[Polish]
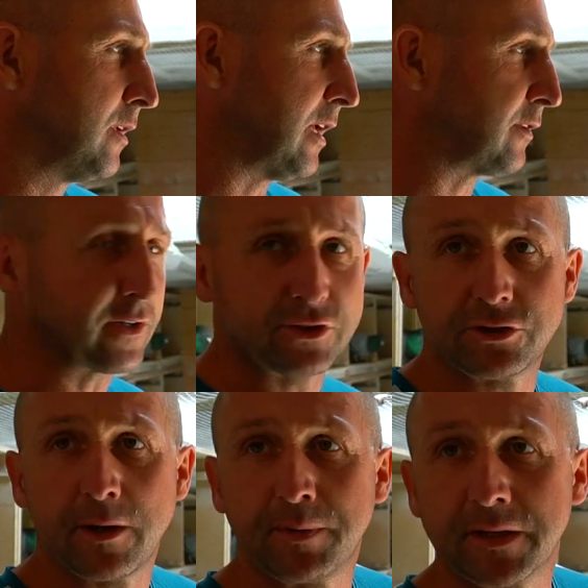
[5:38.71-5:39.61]
na
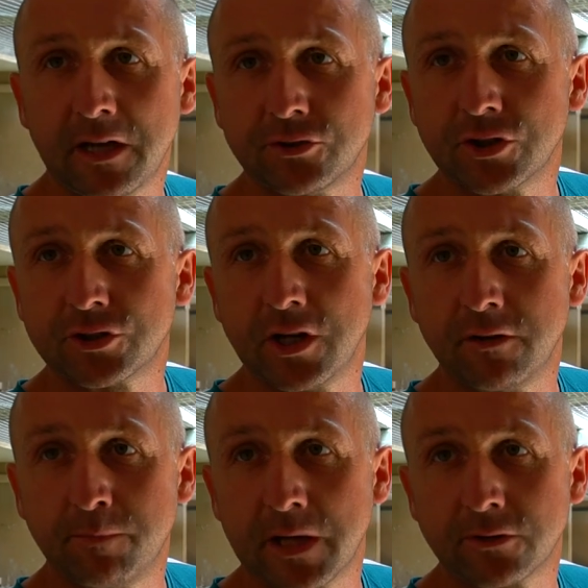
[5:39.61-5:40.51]
20-15
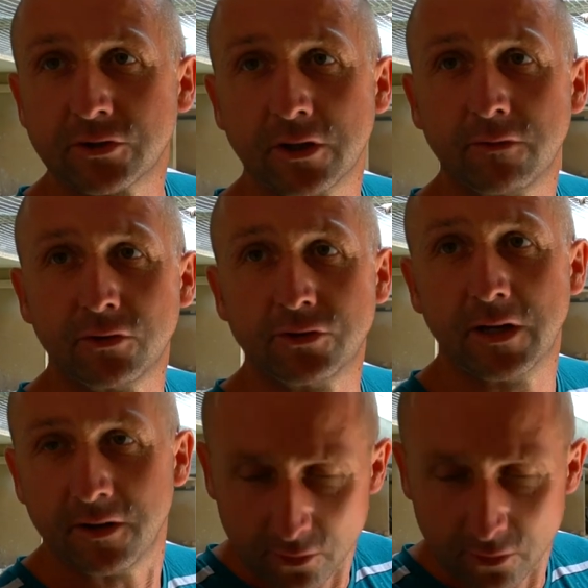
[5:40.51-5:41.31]
szczelił pierwszych w oddziale.